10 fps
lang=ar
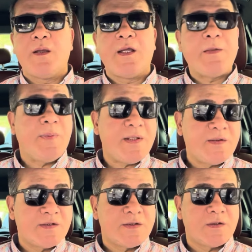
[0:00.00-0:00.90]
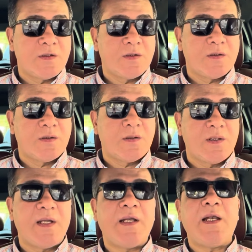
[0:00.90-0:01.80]
البنت
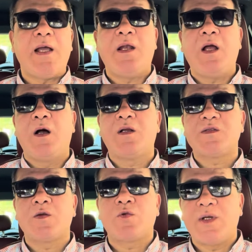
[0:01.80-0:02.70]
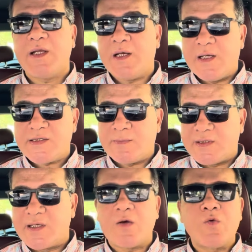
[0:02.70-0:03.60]
اللي اهلها اصروا ان هي لازم
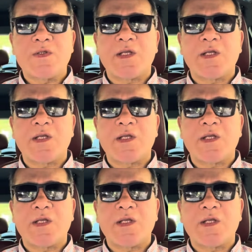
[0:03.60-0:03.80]
تتجوز